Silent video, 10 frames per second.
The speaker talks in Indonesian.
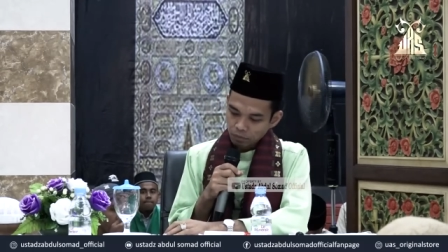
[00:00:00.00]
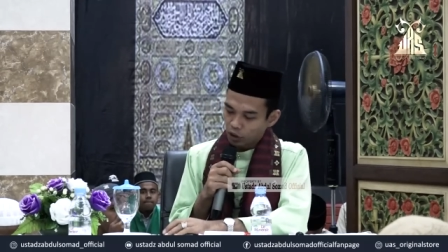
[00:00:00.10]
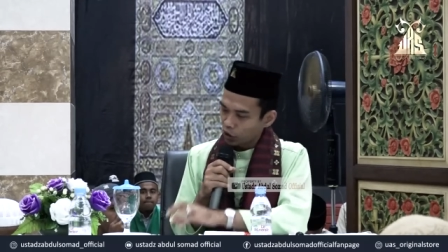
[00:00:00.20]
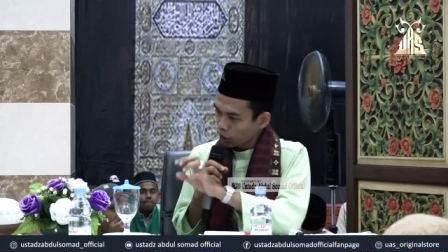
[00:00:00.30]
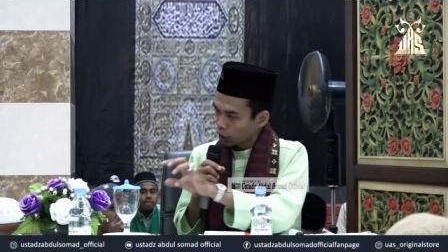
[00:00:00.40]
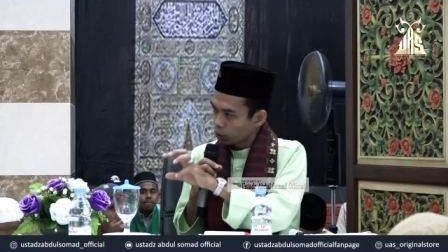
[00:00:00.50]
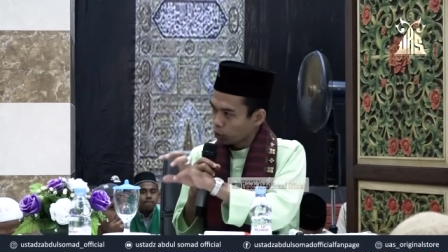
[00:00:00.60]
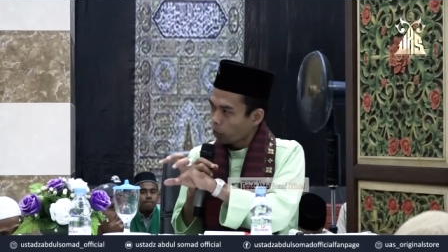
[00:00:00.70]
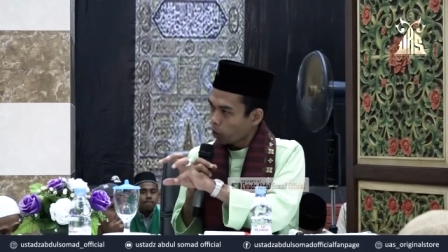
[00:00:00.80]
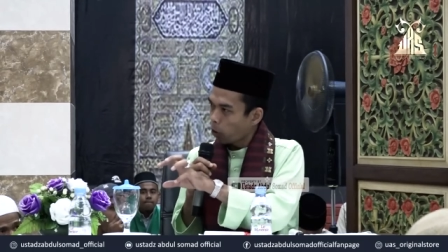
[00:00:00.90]
ini
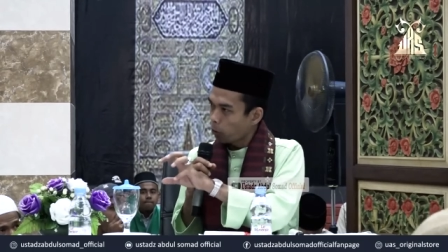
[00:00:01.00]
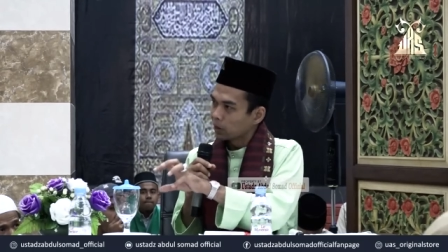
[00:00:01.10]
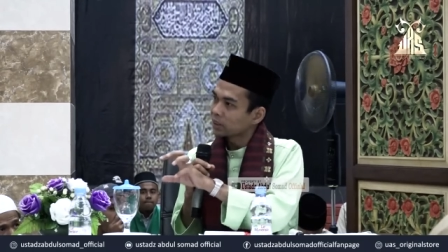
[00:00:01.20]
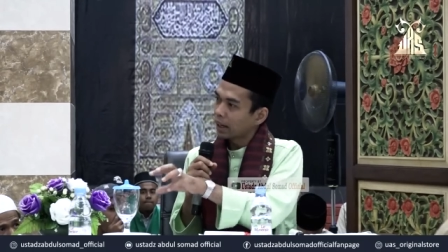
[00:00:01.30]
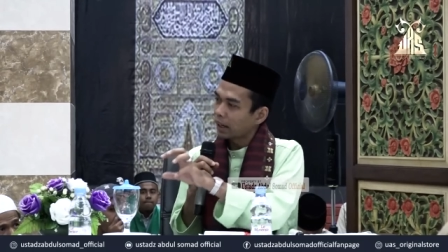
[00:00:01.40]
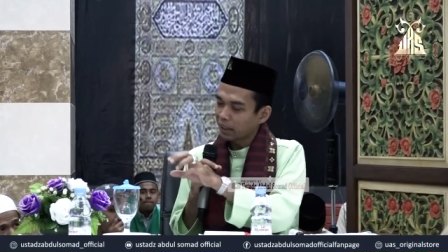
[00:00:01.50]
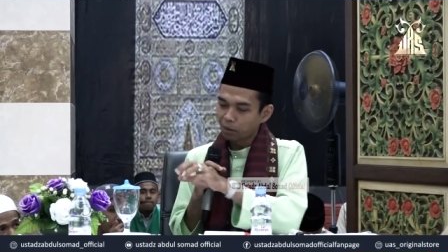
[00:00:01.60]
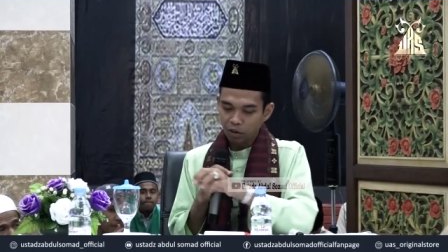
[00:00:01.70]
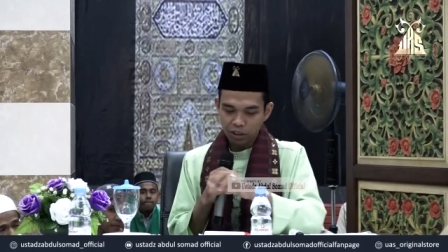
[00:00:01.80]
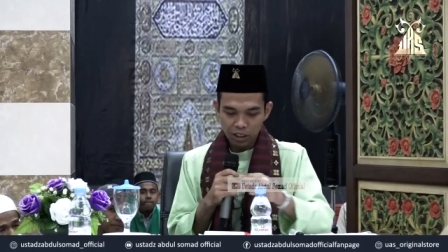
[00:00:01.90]
dulu pokok masalah yang
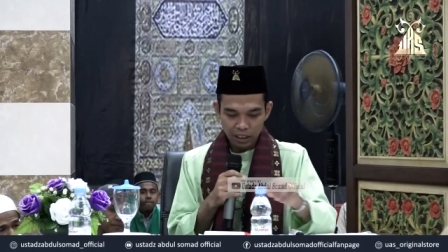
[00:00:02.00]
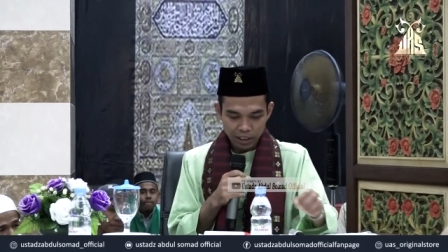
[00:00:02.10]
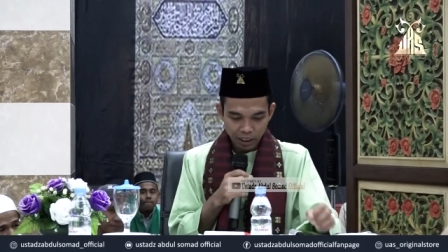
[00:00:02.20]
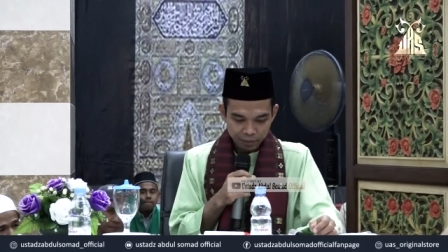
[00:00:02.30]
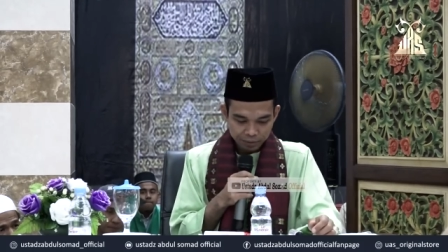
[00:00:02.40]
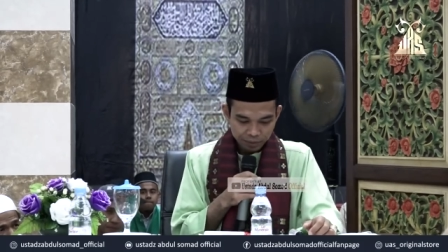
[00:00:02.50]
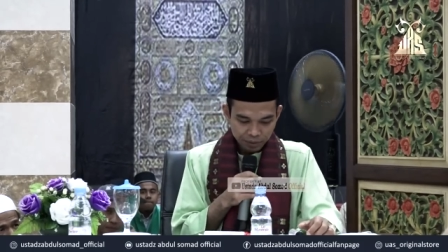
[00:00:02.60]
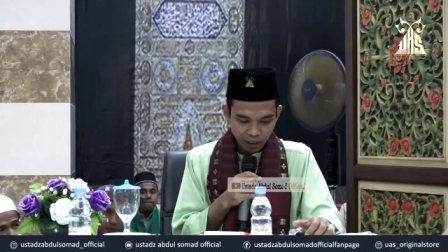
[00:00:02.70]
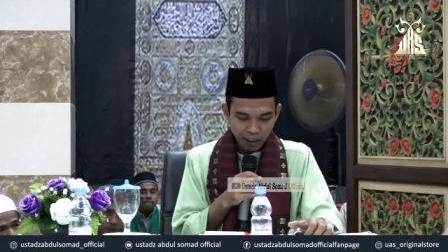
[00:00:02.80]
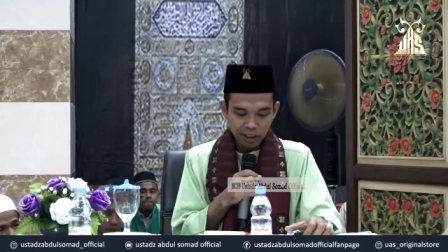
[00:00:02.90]
mau dijelaskan
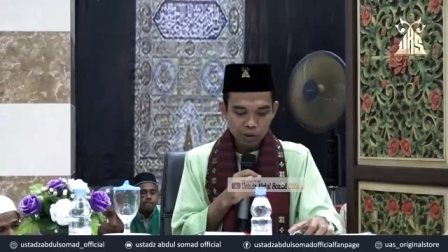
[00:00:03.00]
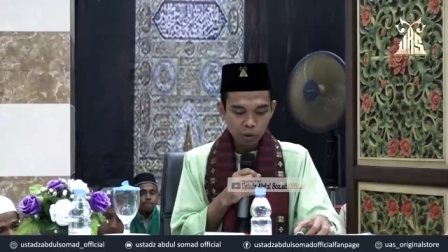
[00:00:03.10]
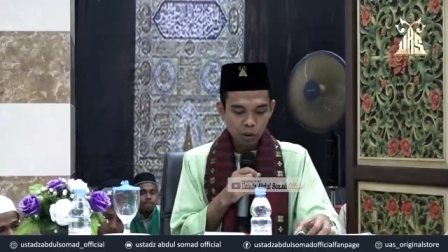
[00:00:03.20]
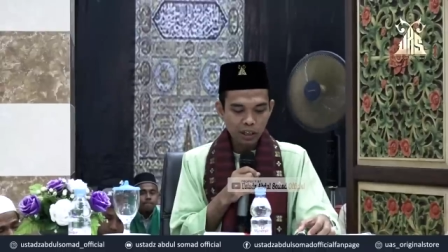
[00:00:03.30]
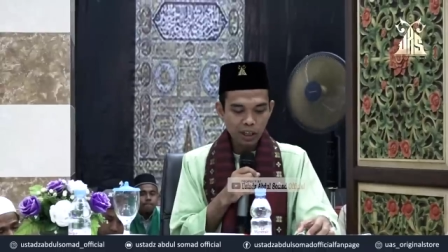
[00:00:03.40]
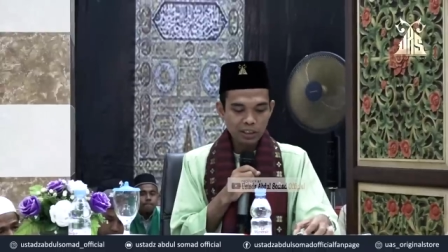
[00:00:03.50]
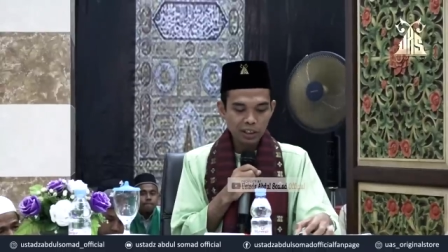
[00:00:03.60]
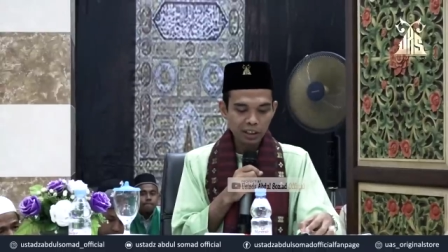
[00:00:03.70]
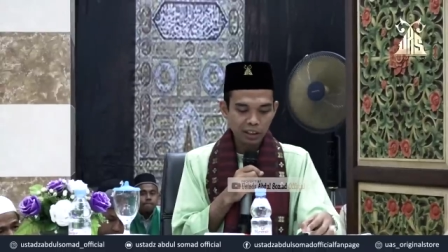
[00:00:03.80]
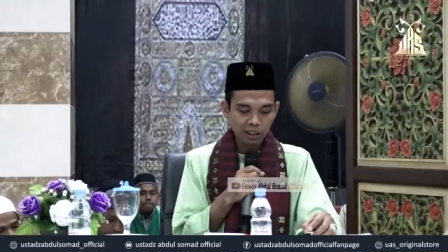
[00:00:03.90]
karena judul
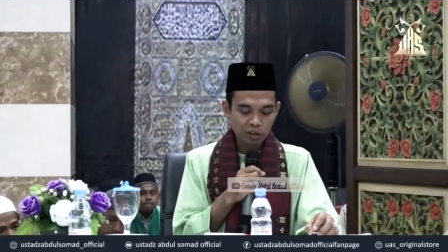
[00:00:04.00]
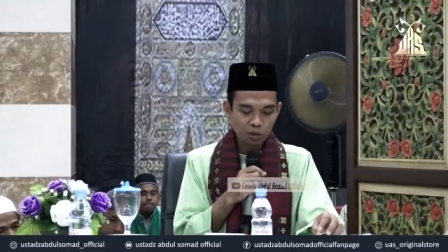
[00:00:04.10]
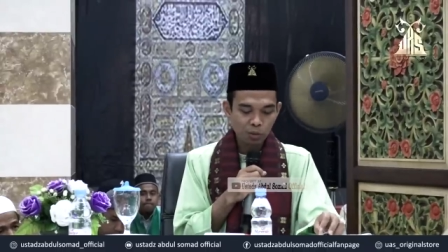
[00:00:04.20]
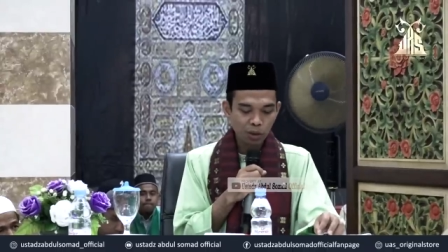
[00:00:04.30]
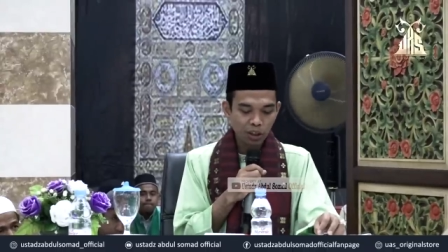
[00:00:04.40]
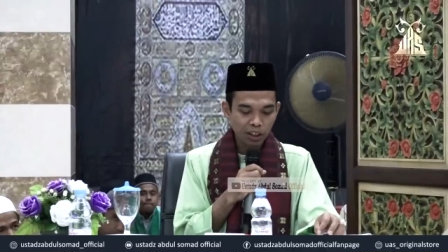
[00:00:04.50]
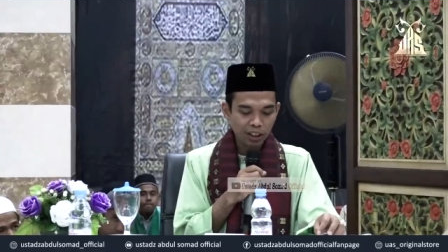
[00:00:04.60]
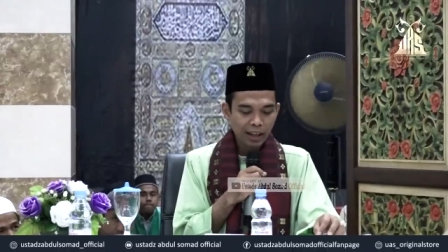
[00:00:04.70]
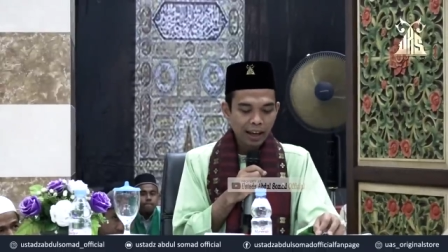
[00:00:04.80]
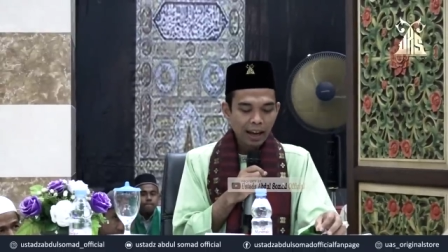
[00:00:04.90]
kajian kita subuh
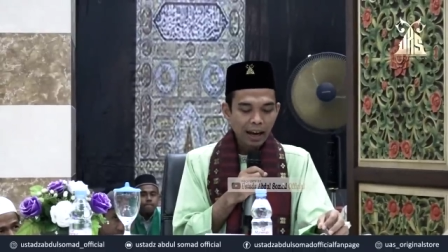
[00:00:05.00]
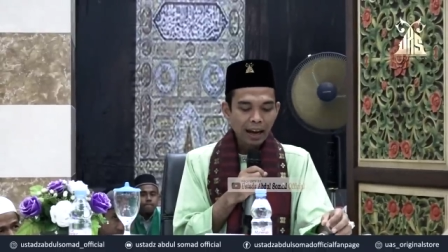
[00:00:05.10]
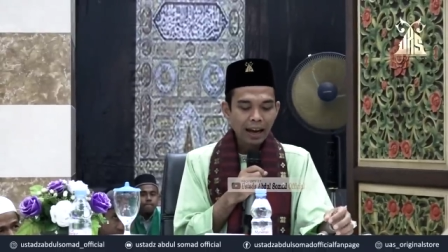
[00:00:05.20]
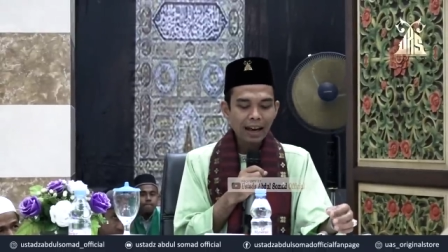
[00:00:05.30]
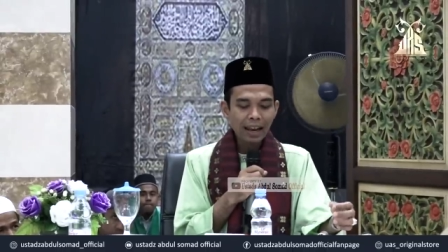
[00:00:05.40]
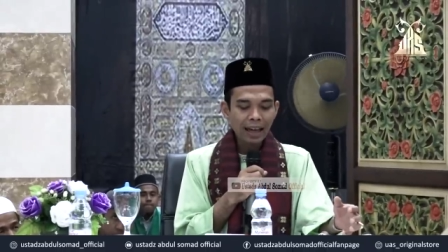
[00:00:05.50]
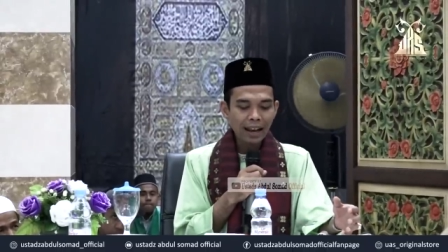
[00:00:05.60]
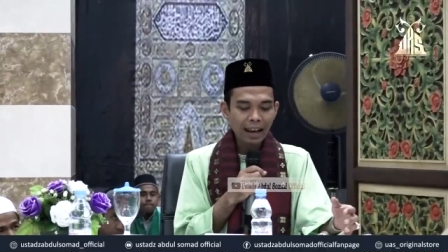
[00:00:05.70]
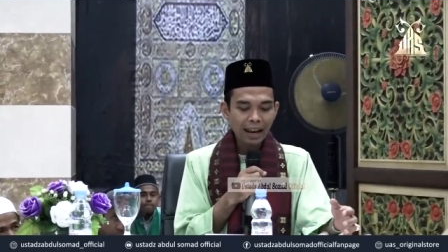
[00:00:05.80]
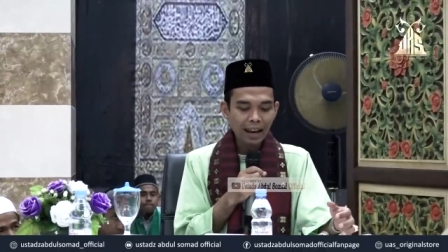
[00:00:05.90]
ini
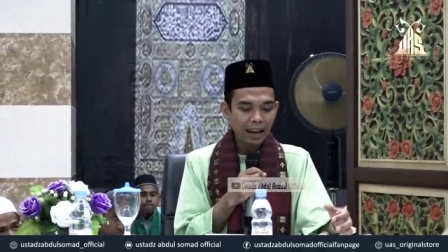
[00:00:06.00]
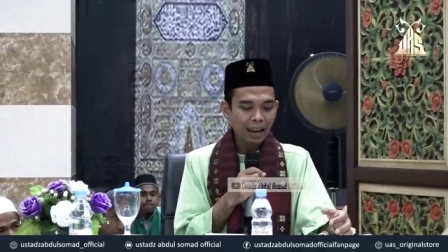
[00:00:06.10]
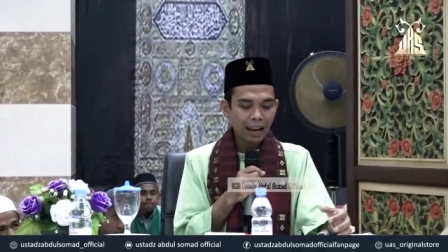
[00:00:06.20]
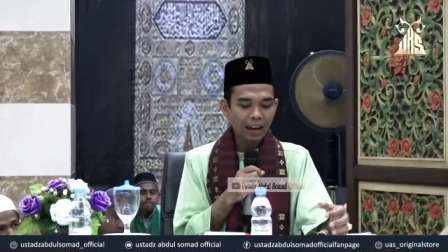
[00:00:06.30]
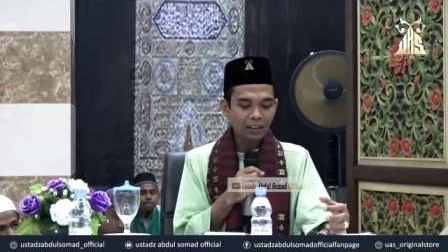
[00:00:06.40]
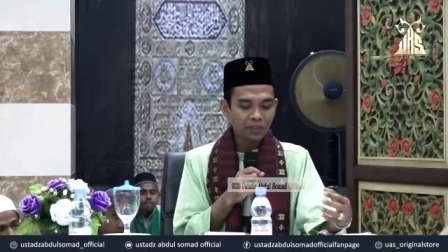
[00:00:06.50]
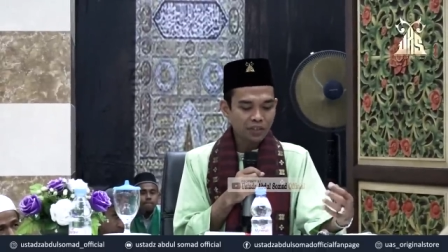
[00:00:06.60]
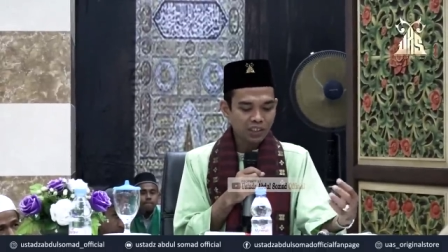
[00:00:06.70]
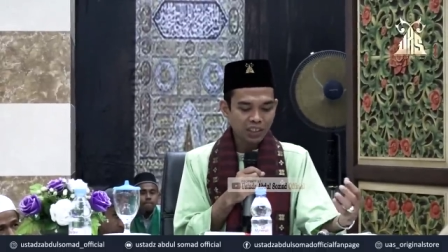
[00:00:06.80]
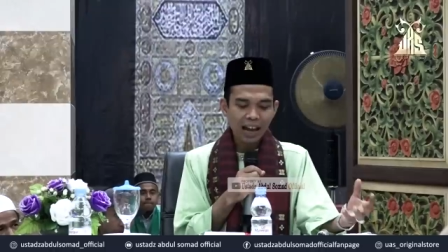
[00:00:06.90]
halal
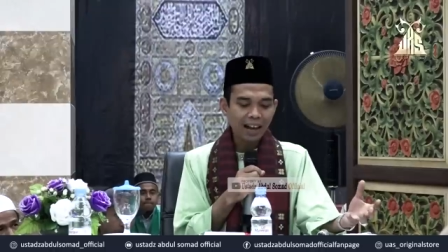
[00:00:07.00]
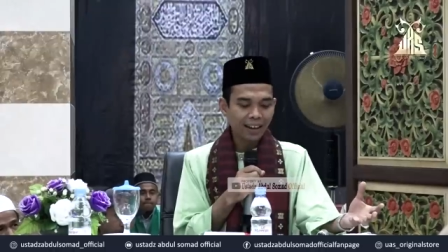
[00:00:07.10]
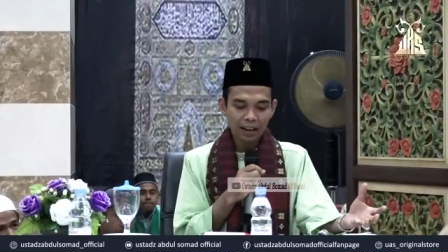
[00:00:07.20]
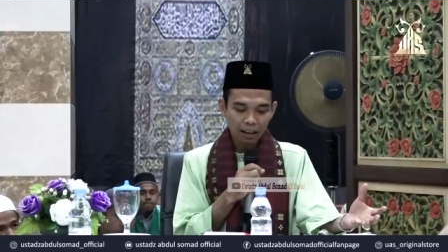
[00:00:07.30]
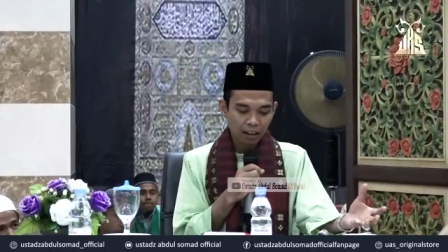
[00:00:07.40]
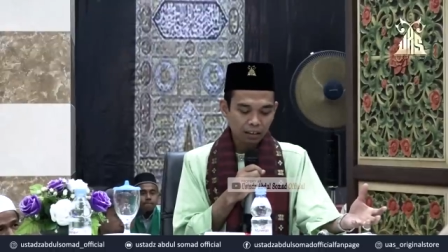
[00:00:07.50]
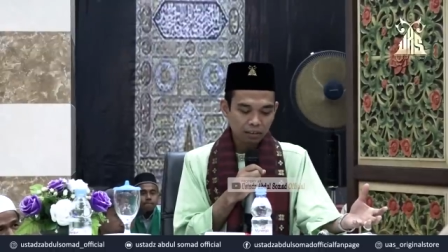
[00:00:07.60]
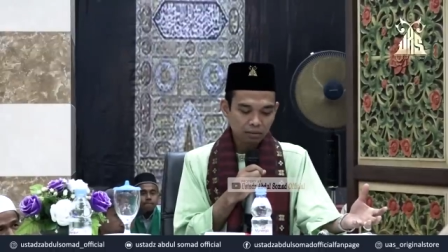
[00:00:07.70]
lifestyle